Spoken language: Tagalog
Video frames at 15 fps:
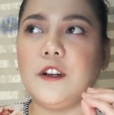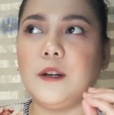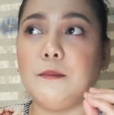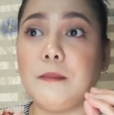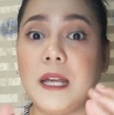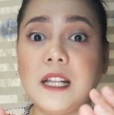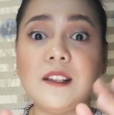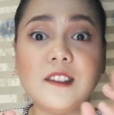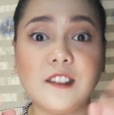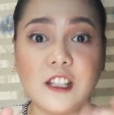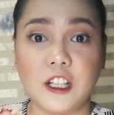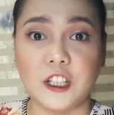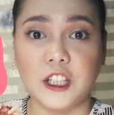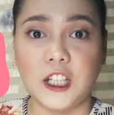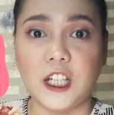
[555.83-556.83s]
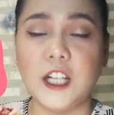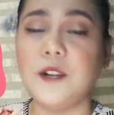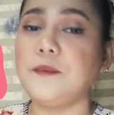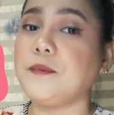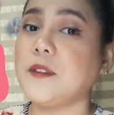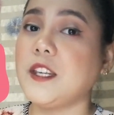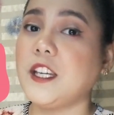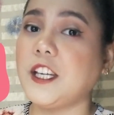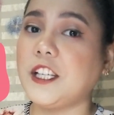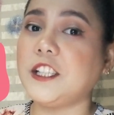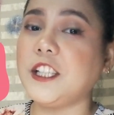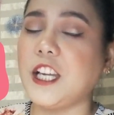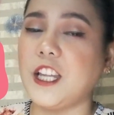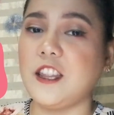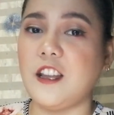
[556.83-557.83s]
male singer here
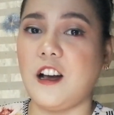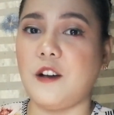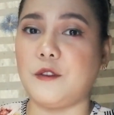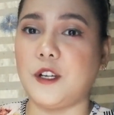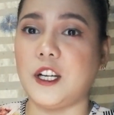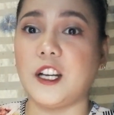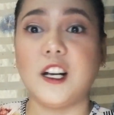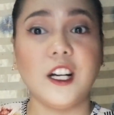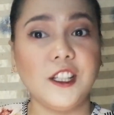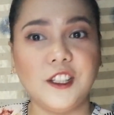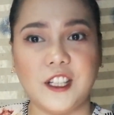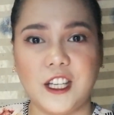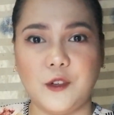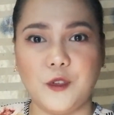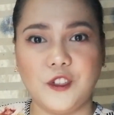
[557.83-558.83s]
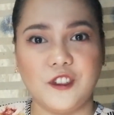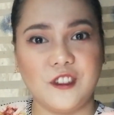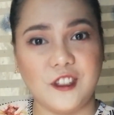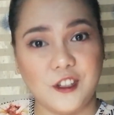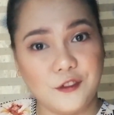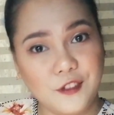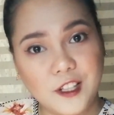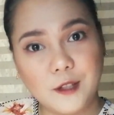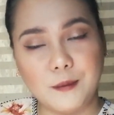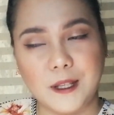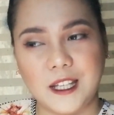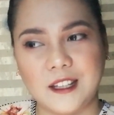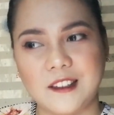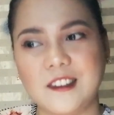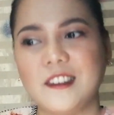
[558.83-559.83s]
in our country, which is the
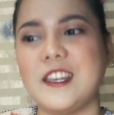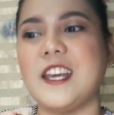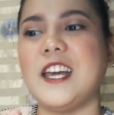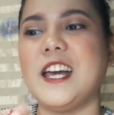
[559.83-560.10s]
Philippines.